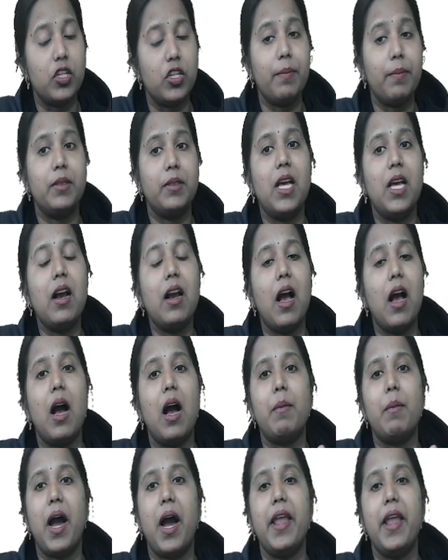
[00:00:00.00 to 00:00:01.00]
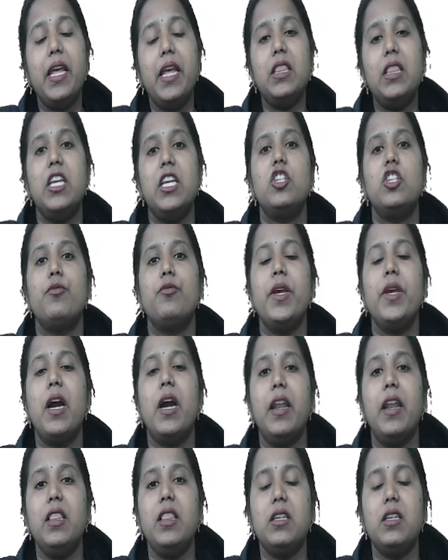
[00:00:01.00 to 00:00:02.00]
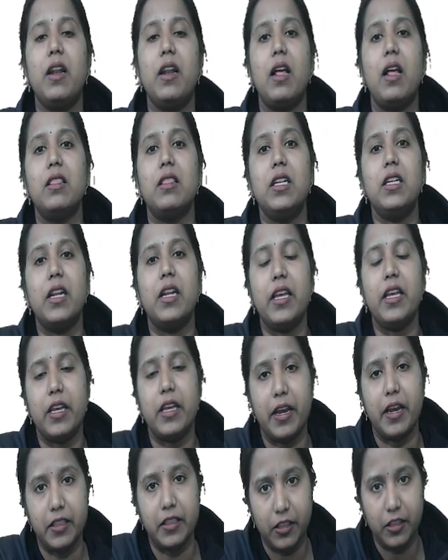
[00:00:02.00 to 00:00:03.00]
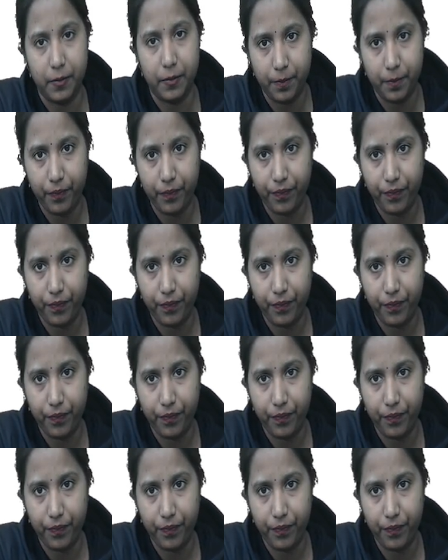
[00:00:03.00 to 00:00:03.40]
जब तक हमारे देश में हरित क्रांति नहीं आई थी